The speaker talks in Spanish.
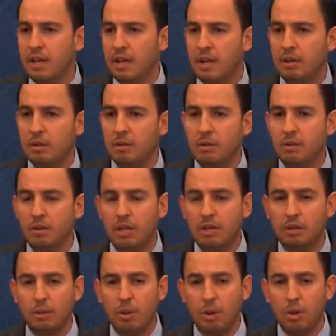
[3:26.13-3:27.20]
en donde
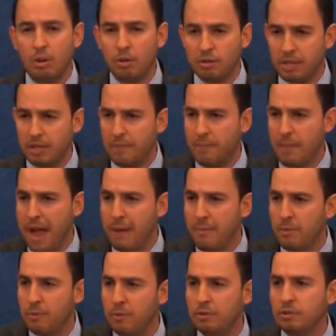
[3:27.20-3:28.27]
todos
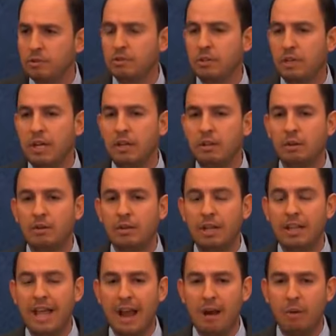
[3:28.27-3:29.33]
quepamos, en donde
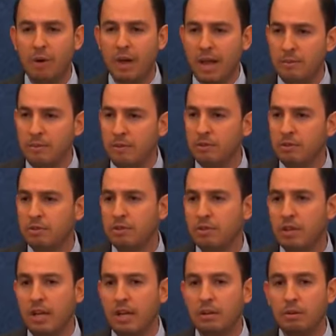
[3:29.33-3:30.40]
dialoguemos,
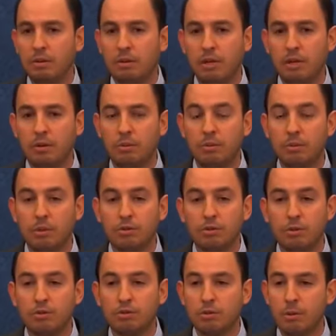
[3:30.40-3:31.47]
en donde juntos
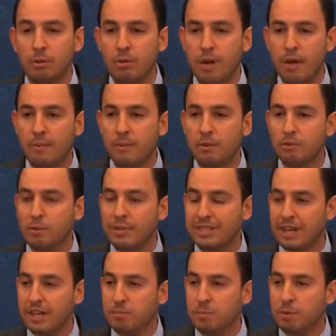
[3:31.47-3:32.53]
construyamos
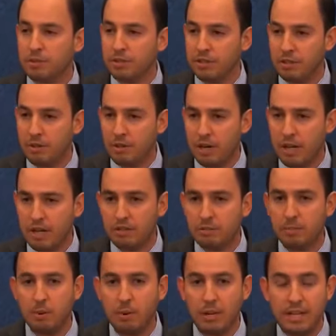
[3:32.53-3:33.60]
nuestras posiciones
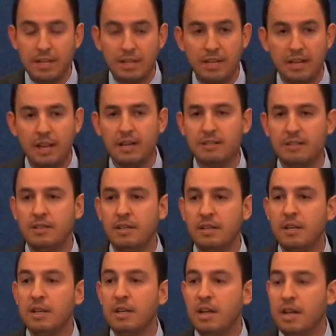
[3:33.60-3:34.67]
políticas
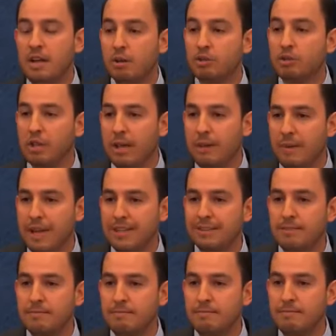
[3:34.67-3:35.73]
en los
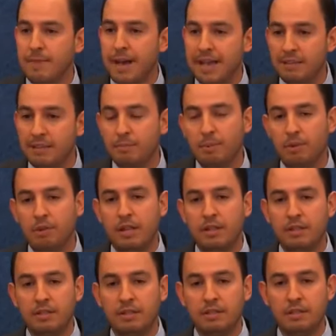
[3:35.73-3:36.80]
temas más
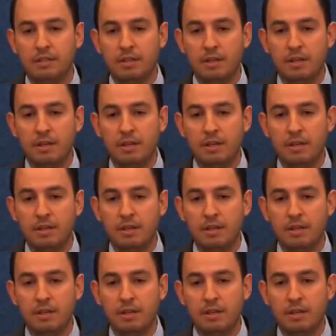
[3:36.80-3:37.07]
importantes.